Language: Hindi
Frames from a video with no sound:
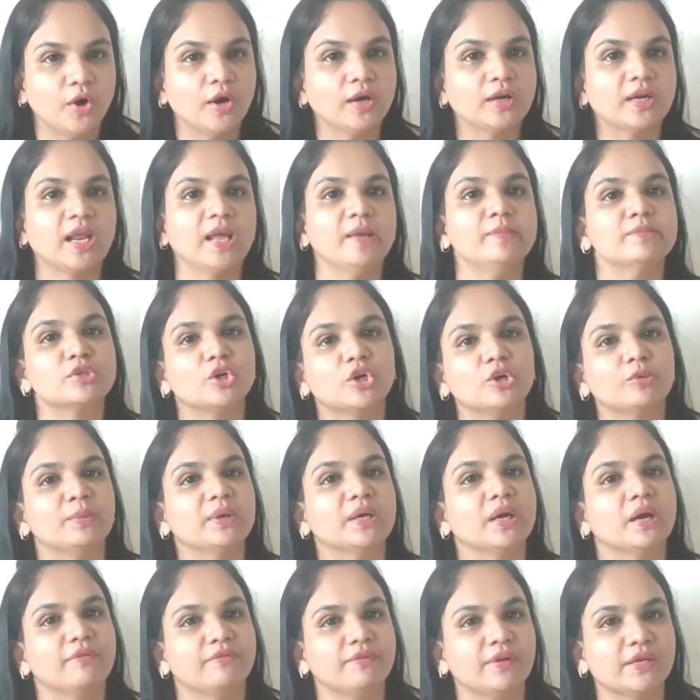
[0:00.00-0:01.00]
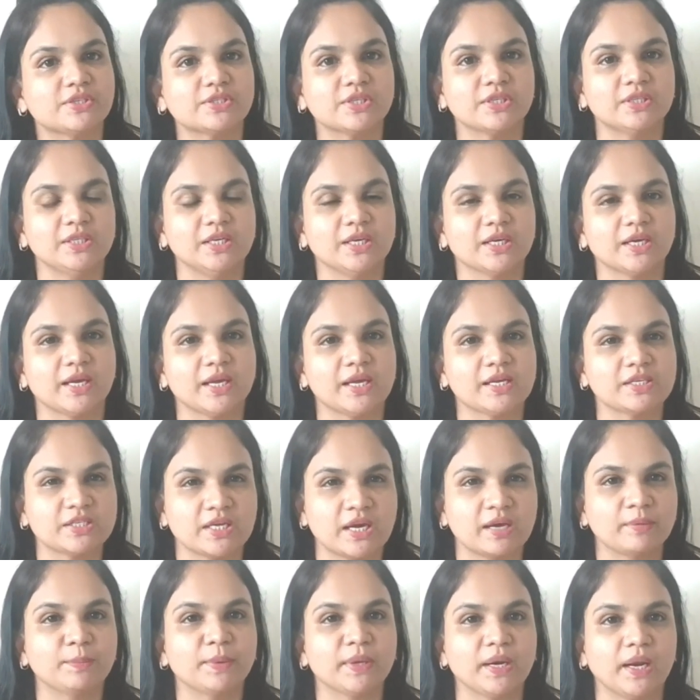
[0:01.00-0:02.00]
और टाइम स्लॉट भी काफ़ी अच्छा दिया गया है
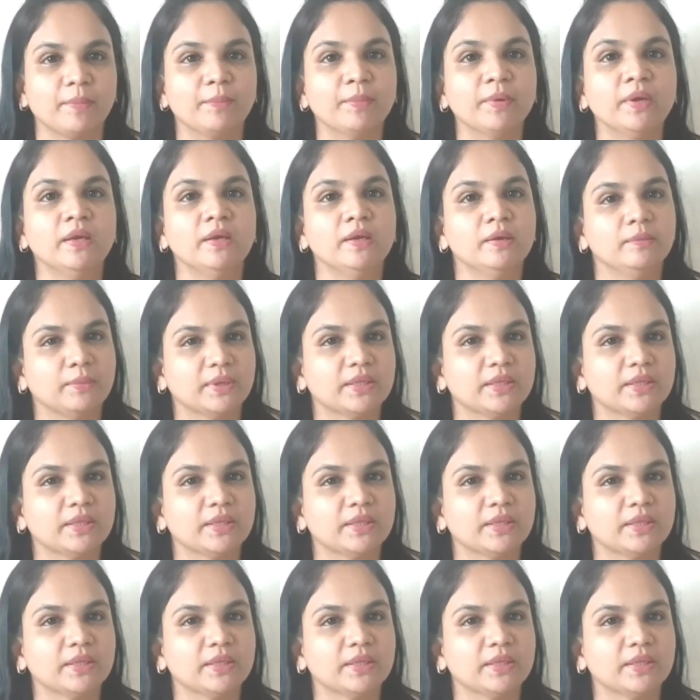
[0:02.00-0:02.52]
जहाँ पर आप